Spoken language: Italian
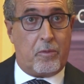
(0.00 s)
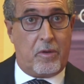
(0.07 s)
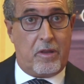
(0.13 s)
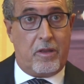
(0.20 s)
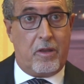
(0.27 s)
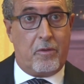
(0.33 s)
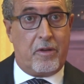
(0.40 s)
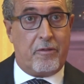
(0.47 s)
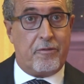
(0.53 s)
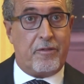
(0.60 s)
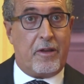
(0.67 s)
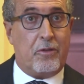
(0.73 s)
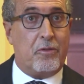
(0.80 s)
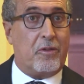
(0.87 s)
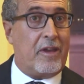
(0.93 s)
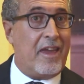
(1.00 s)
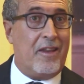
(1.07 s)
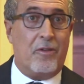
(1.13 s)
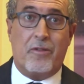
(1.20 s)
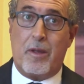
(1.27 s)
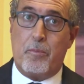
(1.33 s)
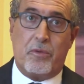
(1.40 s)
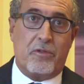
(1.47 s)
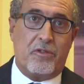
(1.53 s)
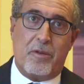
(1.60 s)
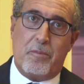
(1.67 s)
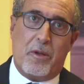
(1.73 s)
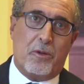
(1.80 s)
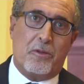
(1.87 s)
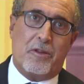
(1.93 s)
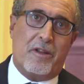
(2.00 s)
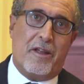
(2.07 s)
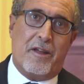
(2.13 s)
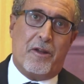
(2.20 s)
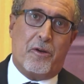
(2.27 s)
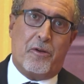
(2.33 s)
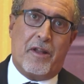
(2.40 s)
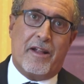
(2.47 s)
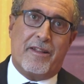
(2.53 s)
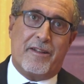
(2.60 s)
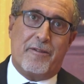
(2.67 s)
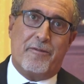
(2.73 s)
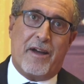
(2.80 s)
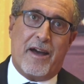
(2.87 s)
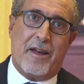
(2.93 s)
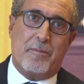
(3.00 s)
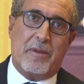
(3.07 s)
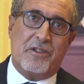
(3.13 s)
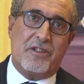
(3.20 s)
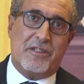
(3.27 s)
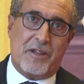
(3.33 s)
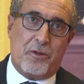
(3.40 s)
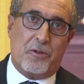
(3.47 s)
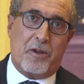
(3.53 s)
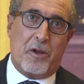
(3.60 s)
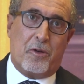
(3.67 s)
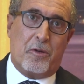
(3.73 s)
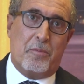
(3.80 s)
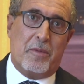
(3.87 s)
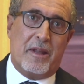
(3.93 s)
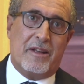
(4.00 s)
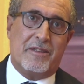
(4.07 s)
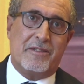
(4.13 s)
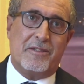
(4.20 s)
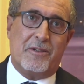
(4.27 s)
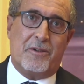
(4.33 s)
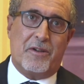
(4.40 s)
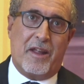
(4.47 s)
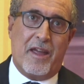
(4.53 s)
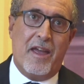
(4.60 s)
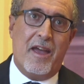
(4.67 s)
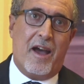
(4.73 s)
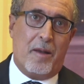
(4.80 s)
quindi un effetto che non è possibile ottenere con altri farmaci se non in combinazione,